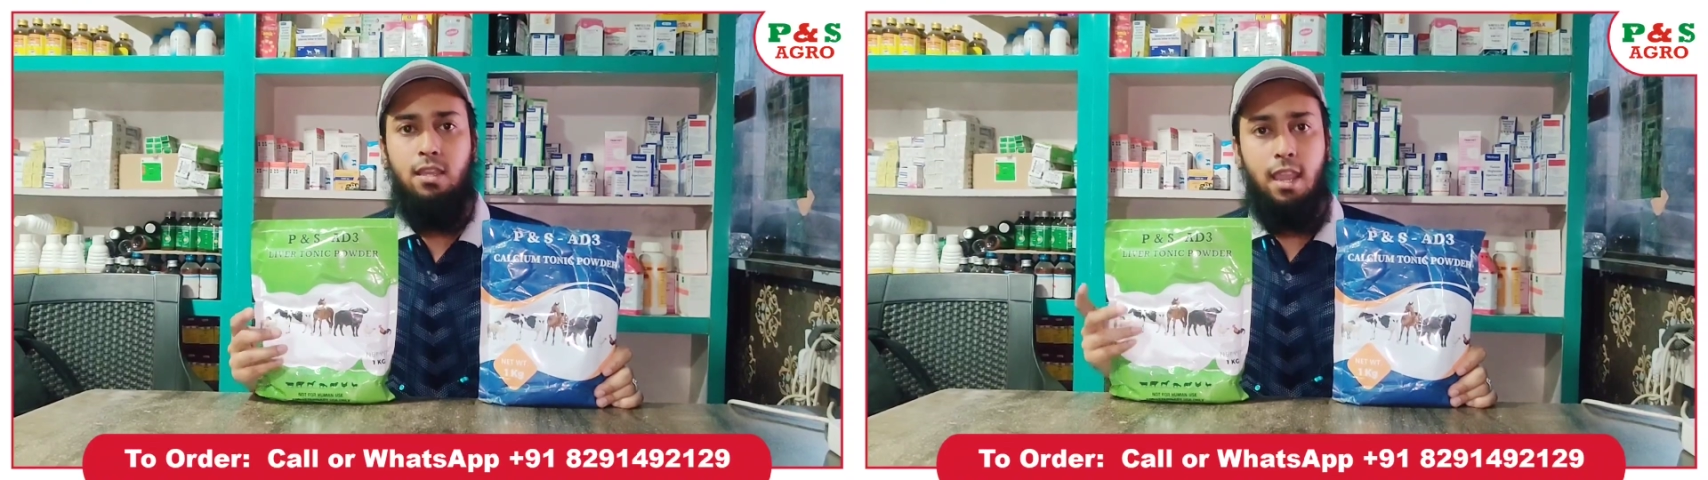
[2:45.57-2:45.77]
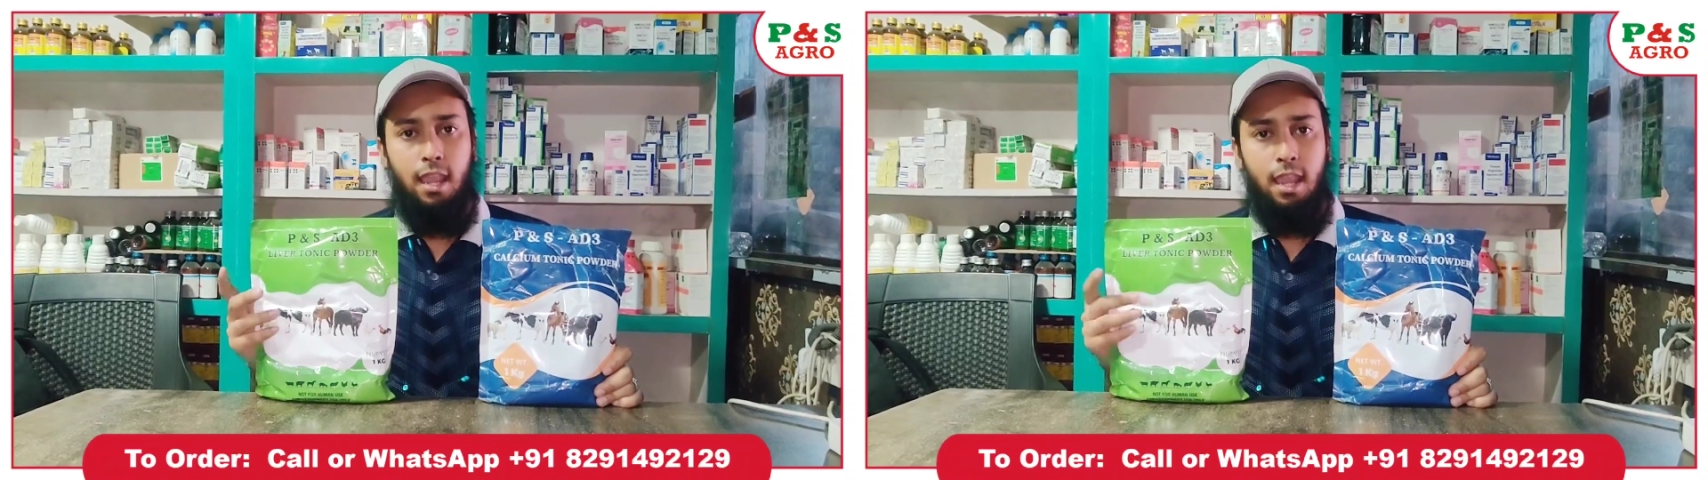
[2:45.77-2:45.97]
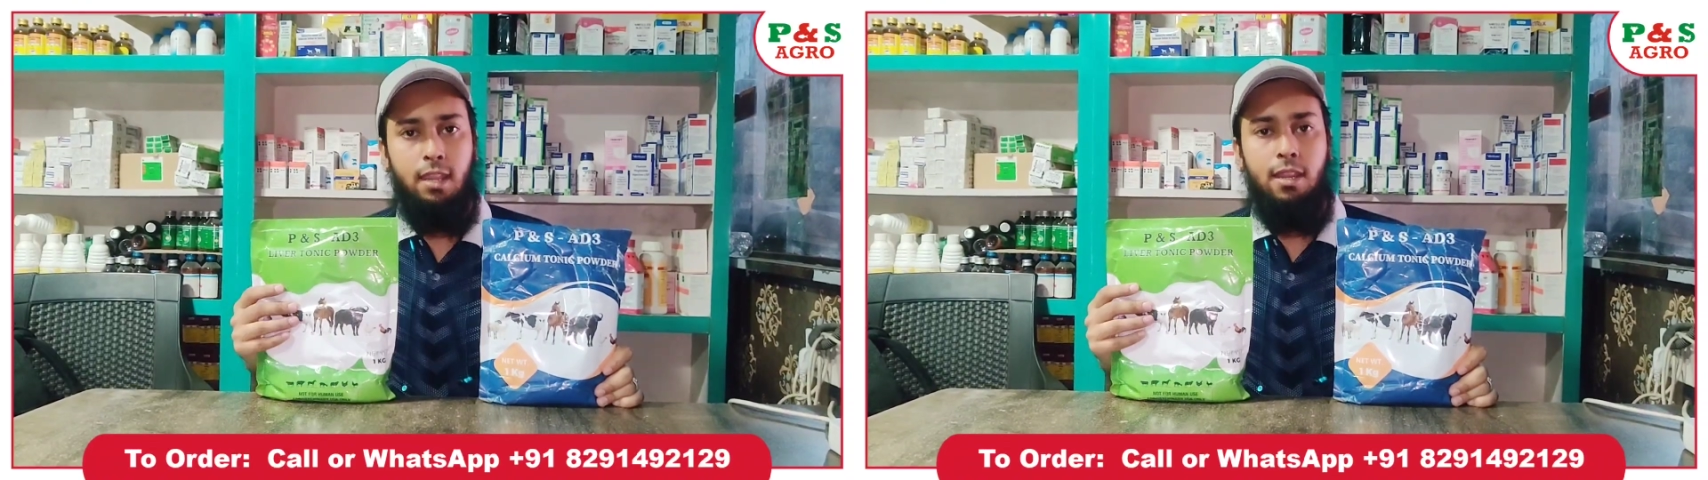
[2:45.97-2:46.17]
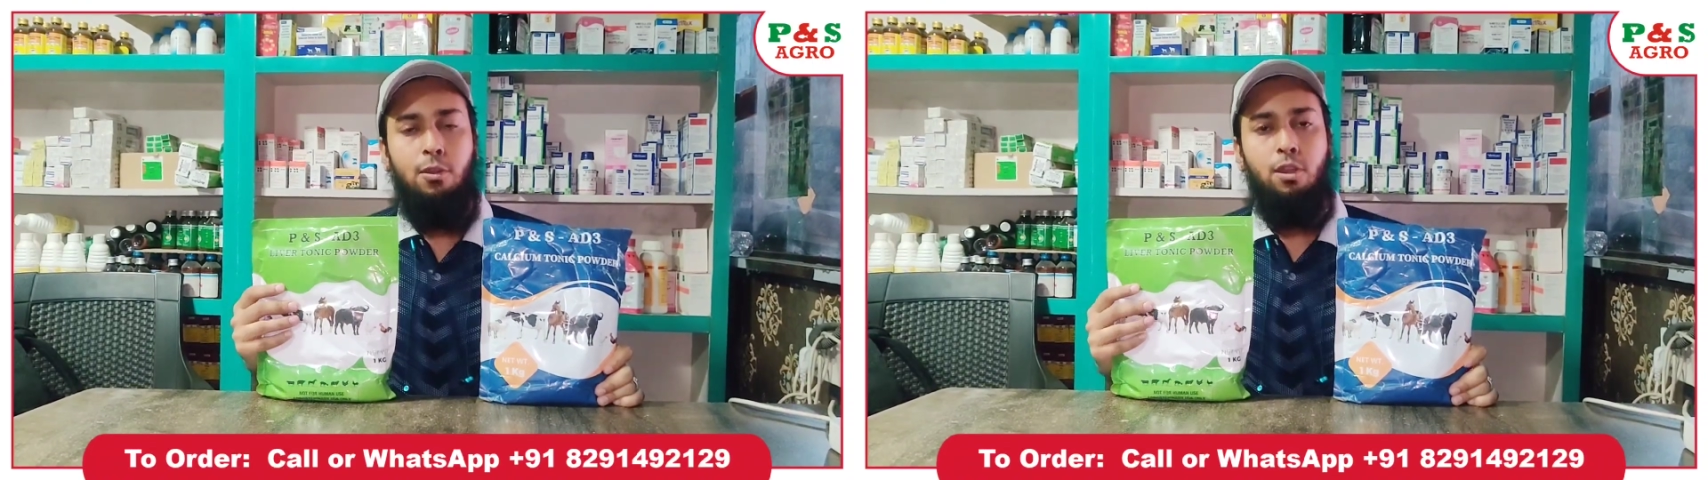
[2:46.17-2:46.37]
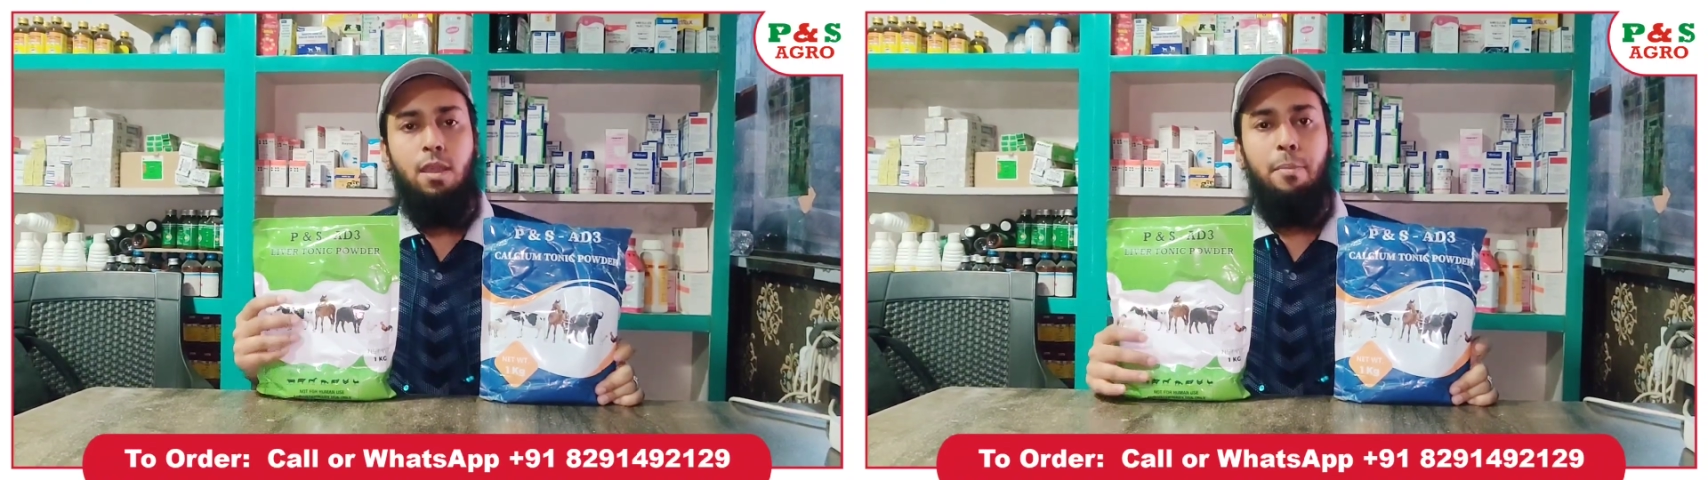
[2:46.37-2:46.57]
ये एक
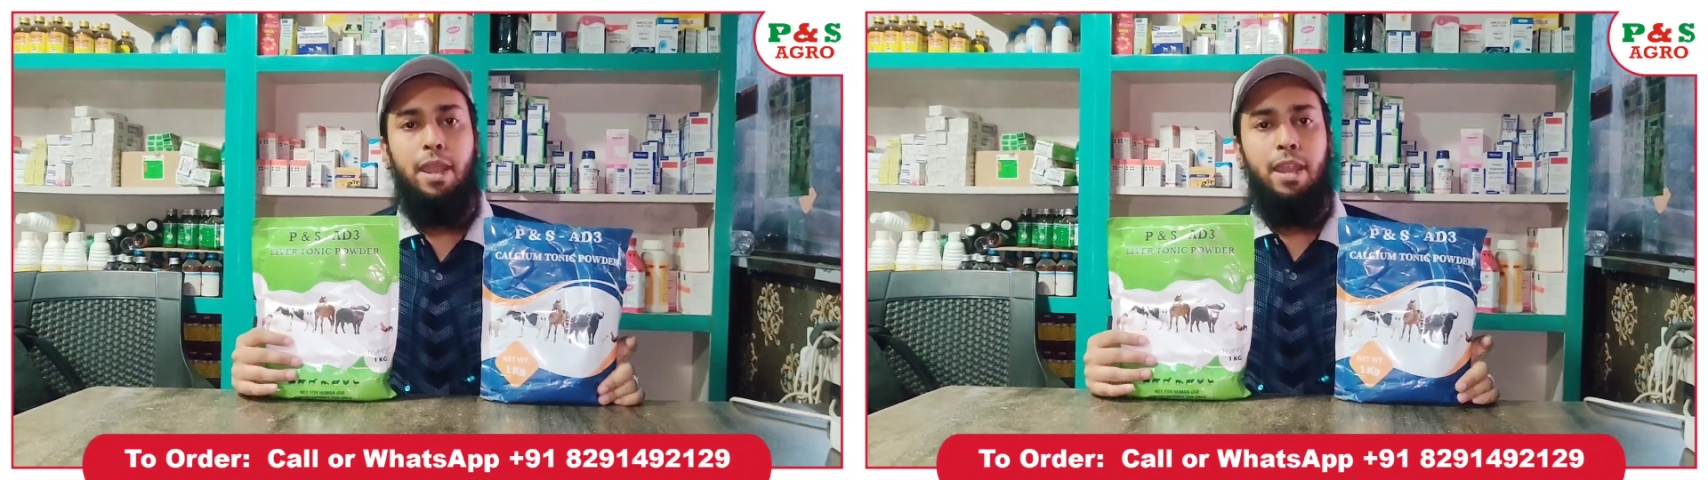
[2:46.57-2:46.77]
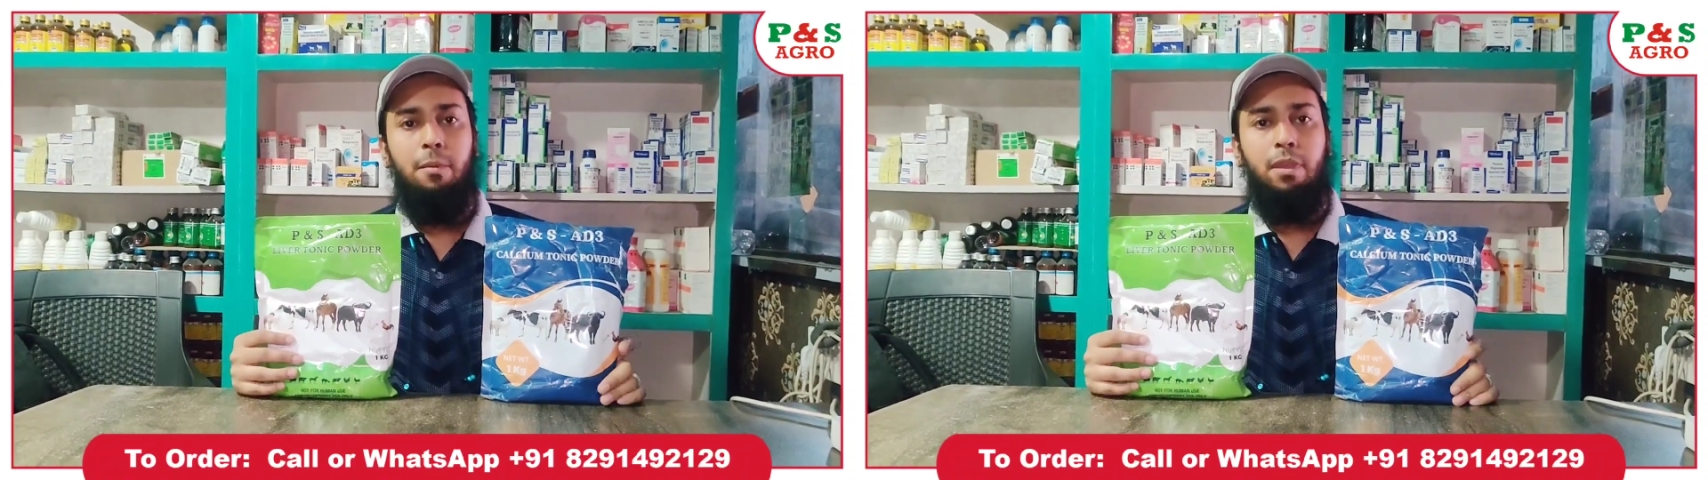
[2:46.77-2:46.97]
किलो के पैकेट